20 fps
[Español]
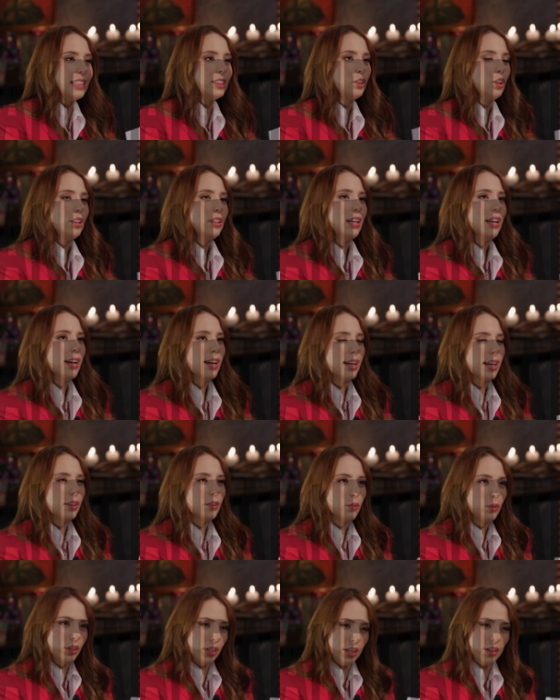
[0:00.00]
Estoy
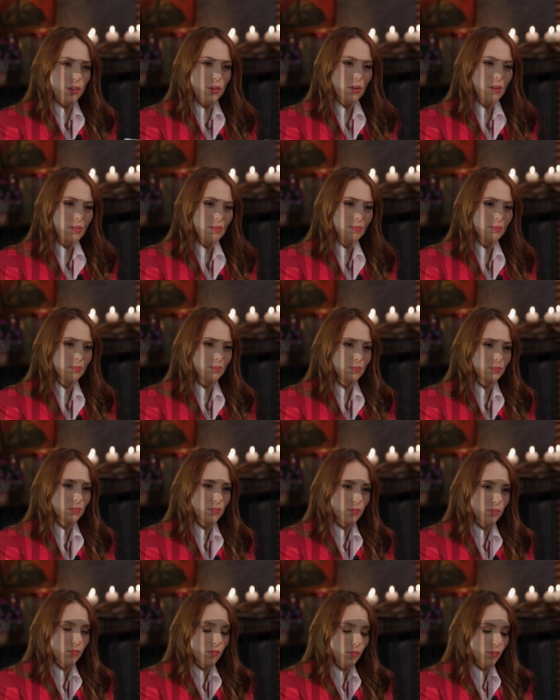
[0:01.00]
trabajando en ello,
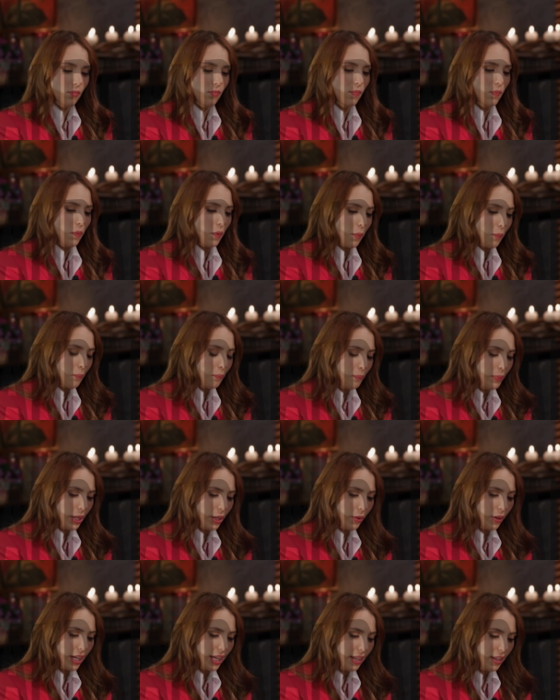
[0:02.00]

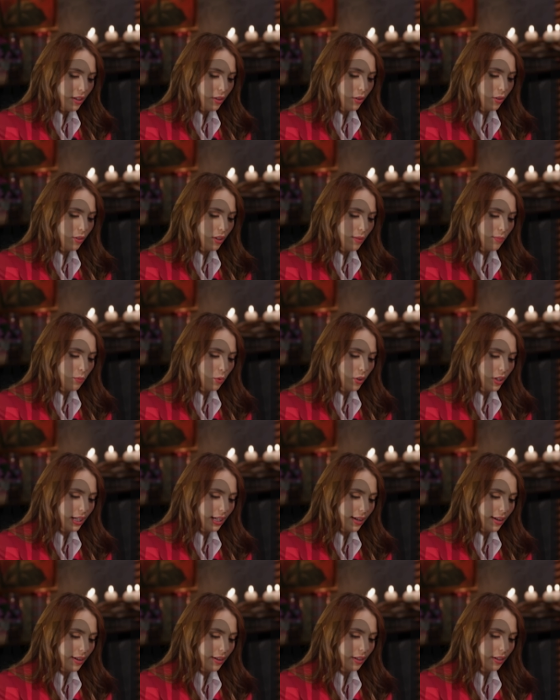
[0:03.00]
pero ella era una
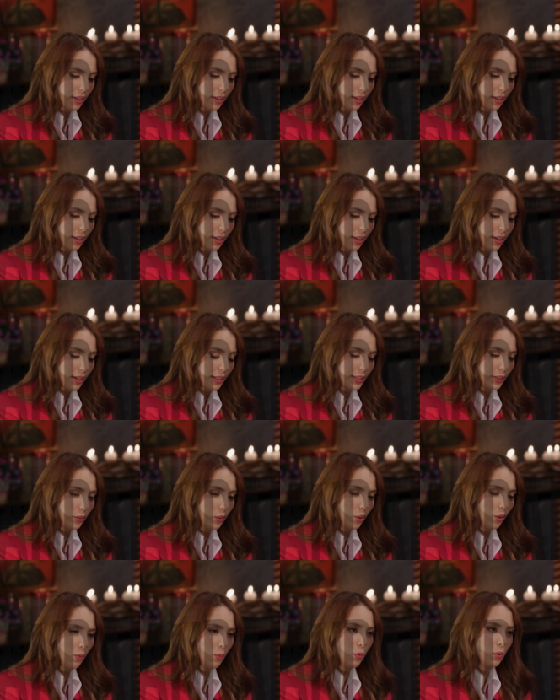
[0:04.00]
mujer que
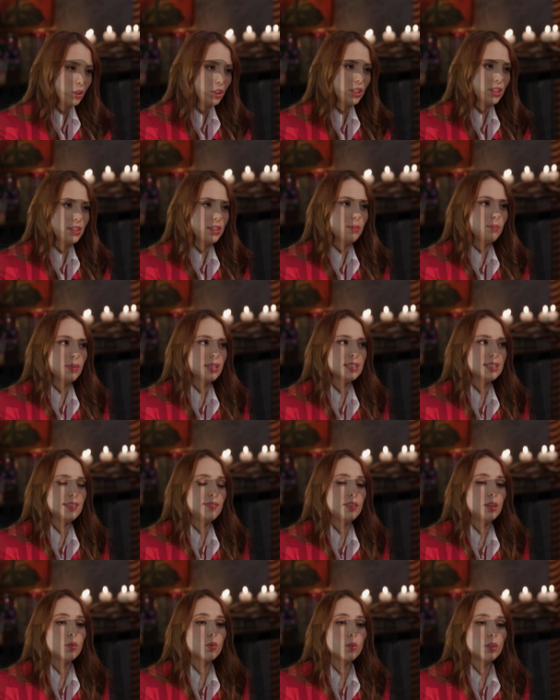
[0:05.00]
tuvo muchísimas
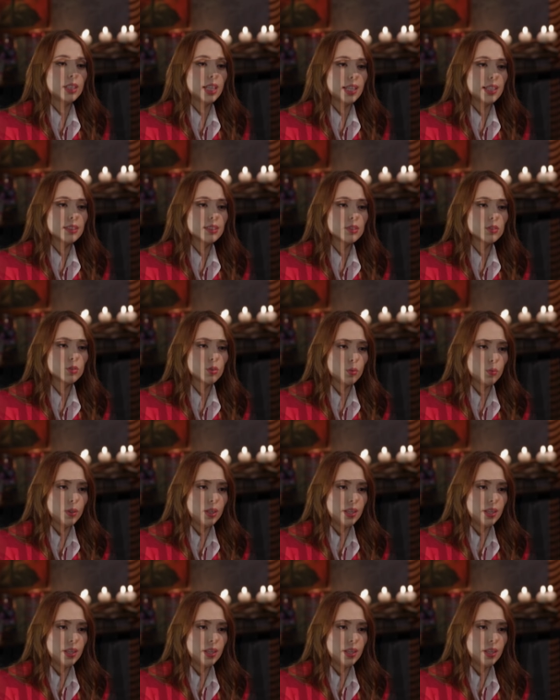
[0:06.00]
dificultades en su